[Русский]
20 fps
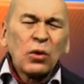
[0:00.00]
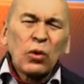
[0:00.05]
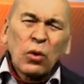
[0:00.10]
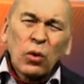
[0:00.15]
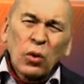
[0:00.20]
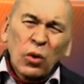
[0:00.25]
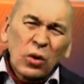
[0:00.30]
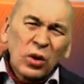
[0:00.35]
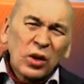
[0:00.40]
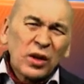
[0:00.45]

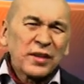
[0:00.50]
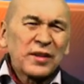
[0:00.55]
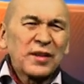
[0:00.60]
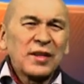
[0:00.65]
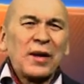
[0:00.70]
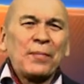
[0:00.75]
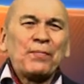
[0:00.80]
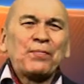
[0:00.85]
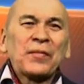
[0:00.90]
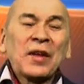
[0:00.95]

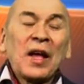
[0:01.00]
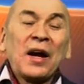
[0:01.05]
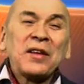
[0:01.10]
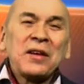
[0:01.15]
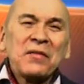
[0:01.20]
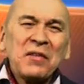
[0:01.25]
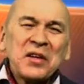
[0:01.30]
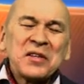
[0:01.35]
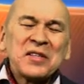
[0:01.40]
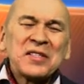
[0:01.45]
Холодно.
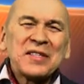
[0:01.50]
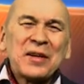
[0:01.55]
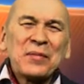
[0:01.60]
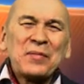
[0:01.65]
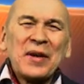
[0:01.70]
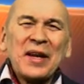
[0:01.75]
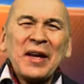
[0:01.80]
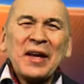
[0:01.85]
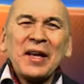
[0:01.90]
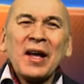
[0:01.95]
Одевайтесь
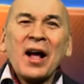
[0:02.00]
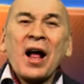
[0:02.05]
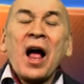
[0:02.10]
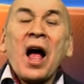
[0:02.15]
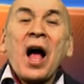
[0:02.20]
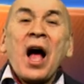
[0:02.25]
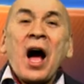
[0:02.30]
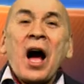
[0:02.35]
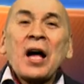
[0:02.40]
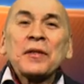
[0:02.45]
теплее.
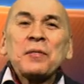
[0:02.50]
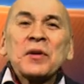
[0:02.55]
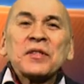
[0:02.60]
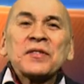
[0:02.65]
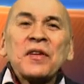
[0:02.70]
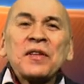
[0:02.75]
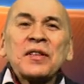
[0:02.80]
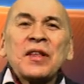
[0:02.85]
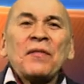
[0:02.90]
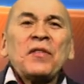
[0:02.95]

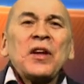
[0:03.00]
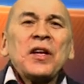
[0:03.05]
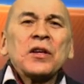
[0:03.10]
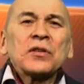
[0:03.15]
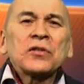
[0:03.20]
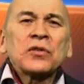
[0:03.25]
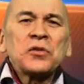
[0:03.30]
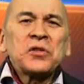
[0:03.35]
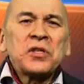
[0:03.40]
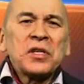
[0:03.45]
Атмосферное
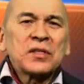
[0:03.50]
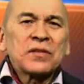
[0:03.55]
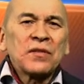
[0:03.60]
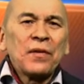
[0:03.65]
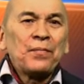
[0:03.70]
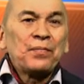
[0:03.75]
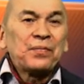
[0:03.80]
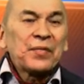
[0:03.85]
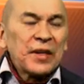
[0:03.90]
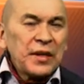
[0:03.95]
давление
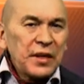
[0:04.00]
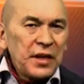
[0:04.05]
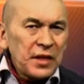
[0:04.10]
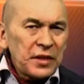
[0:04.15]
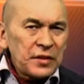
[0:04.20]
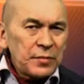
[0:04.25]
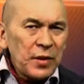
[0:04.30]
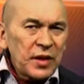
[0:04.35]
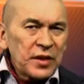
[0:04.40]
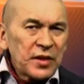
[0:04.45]
существенно не
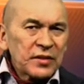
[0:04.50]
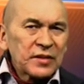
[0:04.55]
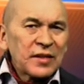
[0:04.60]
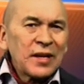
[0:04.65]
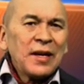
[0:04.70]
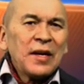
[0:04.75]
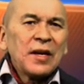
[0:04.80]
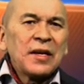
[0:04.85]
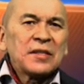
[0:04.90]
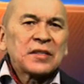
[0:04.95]

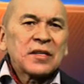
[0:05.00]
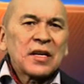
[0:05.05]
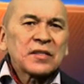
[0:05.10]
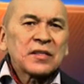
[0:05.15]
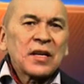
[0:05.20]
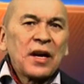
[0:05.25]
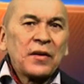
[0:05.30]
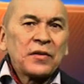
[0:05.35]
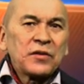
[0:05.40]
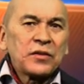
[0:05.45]
изменится и
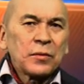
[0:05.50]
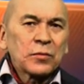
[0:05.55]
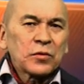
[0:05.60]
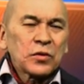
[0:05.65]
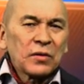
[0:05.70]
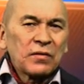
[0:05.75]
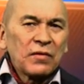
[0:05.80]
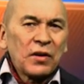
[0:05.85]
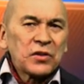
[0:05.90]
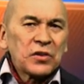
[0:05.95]
составит
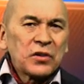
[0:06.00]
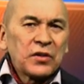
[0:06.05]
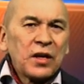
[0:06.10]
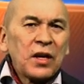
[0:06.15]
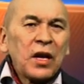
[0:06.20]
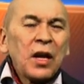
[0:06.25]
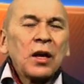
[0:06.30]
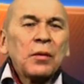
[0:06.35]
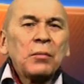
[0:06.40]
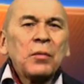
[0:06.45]

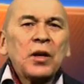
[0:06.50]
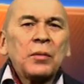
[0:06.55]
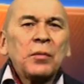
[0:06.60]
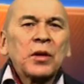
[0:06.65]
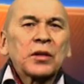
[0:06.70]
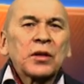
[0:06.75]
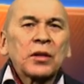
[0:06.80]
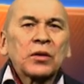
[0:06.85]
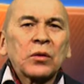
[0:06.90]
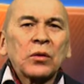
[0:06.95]
724
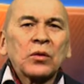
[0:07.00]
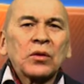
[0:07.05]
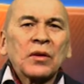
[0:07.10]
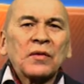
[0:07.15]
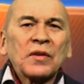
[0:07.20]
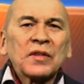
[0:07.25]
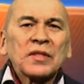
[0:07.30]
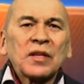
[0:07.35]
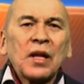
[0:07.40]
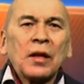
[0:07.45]
мм
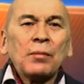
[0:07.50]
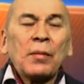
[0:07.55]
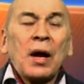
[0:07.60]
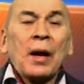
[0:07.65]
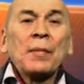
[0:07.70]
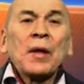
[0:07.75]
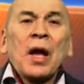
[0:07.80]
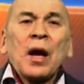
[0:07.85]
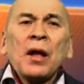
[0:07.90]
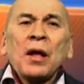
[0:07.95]
ртутного
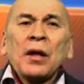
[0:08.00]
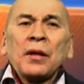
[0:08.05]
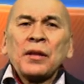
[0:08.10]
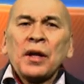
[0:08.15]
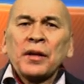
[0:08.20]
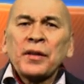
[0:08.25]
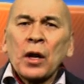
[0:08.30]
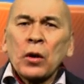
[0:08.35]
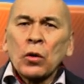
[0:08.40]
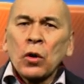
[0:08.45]
столба.
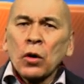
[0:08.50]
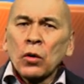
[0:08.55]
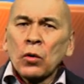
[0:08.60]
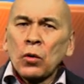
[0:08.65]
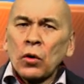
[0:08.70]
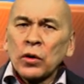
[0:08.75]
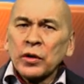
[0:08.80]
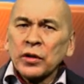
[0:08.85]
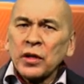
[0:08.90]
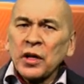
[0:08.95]
На дорогах
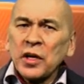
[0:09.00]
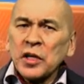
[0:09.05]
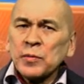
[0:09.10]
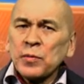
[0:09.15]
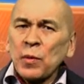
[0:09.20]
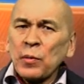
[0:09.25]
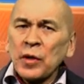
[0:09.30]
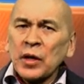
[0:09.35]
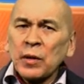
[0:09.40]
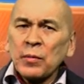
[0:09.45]
города
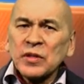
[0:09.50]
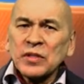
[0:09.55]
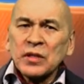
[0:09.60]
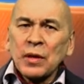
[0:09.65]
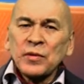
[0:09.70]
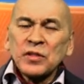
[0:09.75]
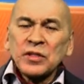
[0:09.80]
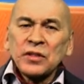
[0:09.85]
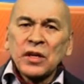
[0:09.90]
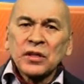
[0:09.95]
республики
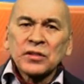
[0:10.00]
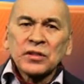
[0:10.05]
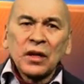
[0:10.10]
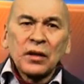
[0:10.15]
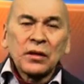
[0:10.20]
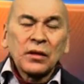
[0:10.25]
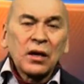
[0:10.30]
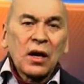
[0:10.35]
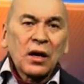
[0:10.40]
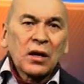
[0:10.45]
местами
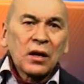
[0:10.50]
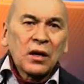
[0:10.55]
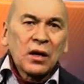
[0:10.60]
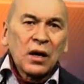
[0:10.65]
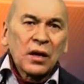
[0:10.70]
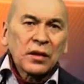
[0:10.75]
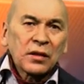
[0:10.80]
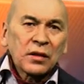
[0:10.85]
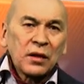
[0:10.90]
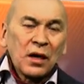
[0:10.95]
снежные
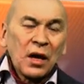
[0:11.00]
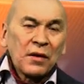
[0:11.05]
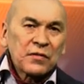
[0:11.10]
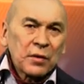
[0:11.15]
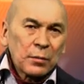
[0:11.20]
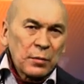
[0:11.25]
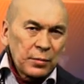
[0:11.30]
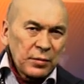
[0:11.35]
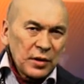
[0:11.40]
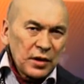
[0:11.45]
накаты.
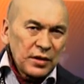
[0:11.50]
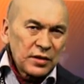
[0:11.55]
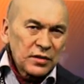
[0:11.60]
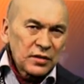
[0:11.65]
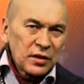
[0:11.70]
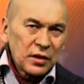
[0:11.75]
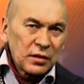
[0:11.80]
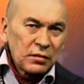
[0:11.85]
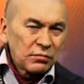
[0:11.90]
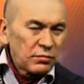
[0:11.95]

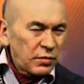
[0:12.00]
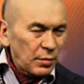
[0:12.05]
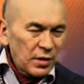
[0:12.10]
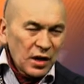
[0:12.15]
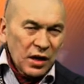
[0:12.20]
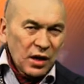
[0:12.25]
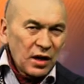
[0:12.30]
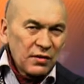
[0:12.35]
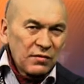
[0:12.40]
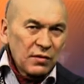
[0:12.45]
Автомобилисты,
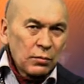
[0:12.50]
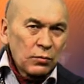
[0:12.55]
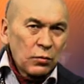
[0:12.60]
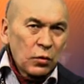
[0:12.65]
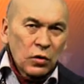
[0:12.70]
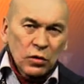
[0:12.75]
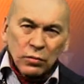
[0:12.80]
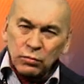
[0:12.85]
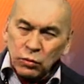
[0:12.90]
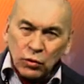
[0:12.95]
помогай вам
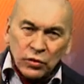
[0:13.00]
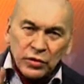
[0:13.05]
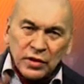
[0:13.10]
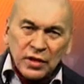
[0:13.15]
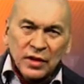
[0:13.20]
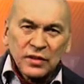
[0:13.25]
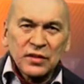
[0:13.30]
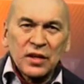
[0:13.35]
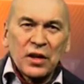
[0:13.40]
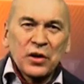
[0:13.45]
Бог,
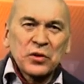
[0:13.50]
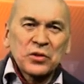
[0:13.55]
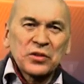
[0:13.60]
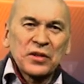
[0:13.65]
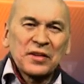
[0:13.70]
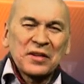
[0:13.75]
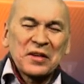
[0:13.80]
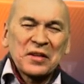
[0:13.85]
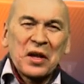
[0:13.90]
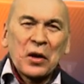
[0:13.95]
будьте
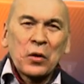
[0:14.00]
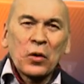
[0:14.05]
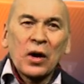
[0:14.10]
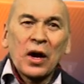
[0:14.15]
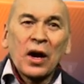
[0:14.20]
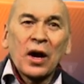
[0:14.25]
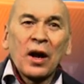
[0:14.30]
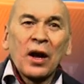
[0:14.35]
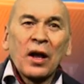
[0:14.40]
осторожны на дорогах.